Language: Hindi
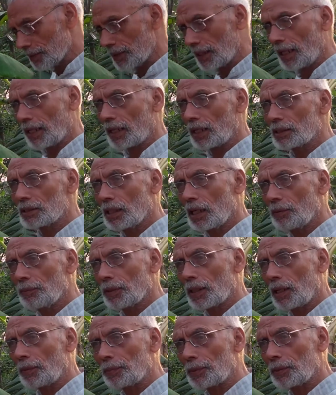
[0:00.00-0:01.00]
में जाएगा जहाँ
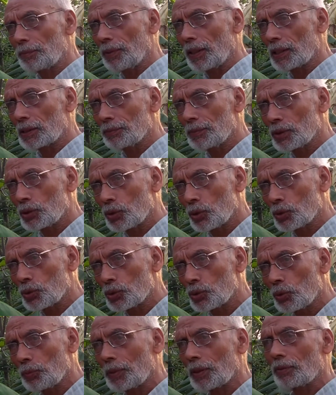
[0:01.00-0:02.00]
पर आपके पास में सौ दो
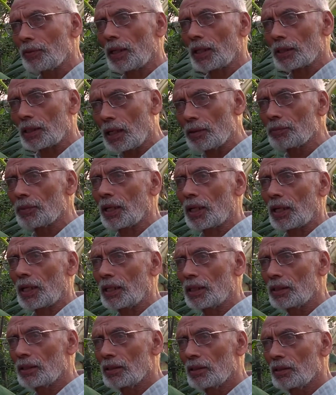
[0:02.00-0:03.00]
सौ परिवार काम कर रहे
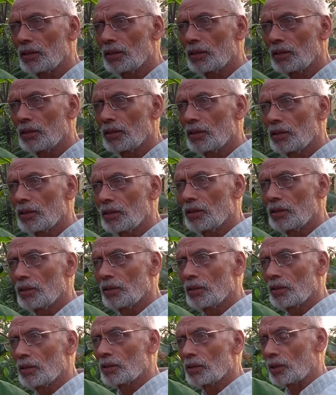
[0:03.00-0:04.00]
हैं यस
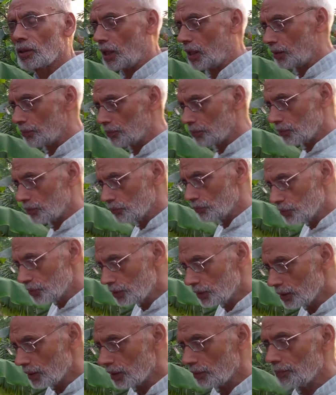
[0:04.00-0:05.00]
तो आप
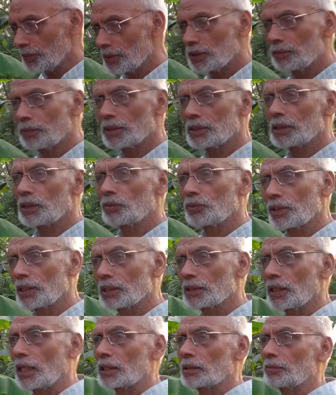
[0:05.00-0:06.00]
उसी के बीच में से
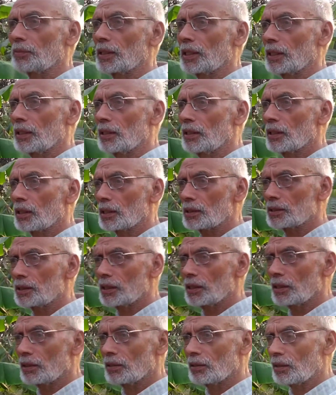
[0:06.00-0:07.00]
उनके साथ में एक
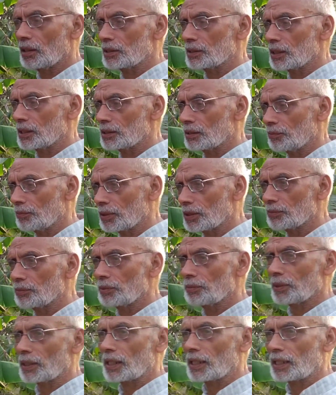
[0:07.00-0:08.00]
अच्छे अच्छा संबंध
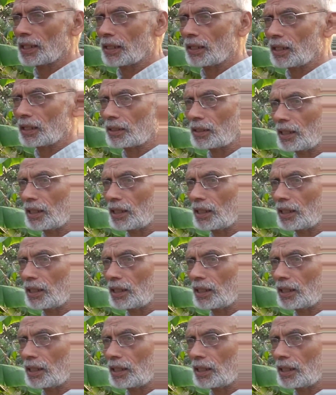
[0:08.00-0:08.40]
भी बना रहेगा और